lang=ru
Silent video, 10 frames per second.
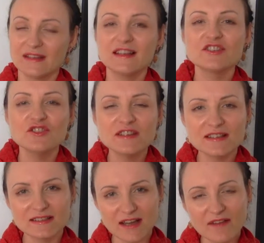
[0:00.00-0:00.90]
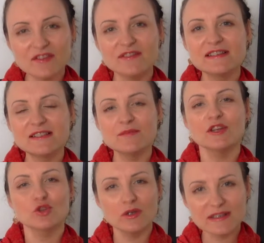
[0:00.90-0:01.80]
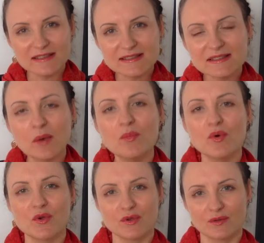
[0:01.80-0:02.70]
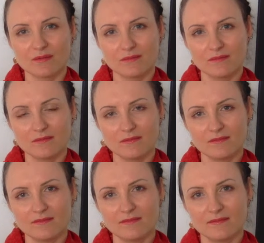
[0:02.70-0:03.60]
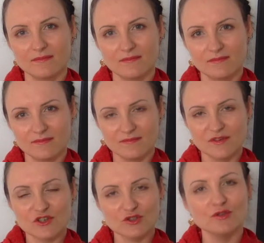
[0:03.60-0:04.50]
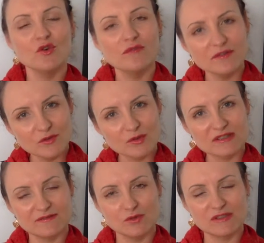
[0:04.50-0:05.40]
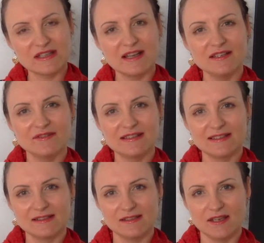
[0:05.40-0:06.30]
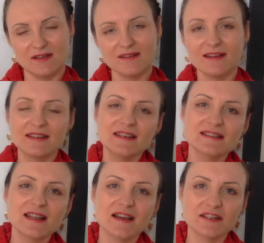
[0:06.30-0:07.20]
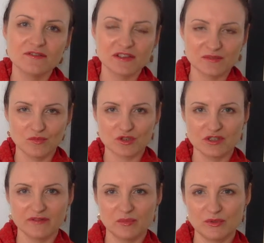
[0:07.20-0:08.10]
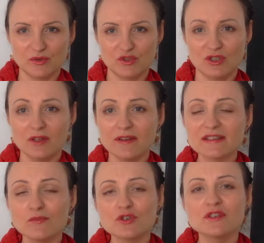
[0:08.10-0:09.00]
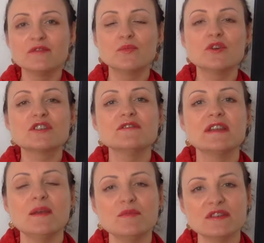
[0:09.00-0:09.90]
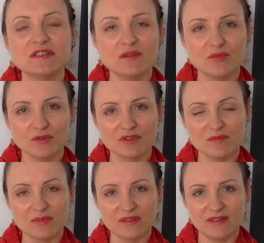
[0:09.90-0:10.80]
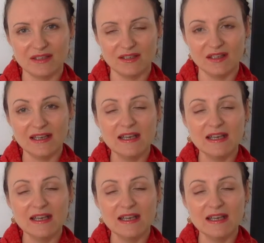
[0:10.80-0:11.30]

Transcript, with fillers: Начните сравнивать себя только с собою – что нового вы узнали в этот день? Какие знания, возможно, вы получили? Возможно, вы больше времени с ребенком провели.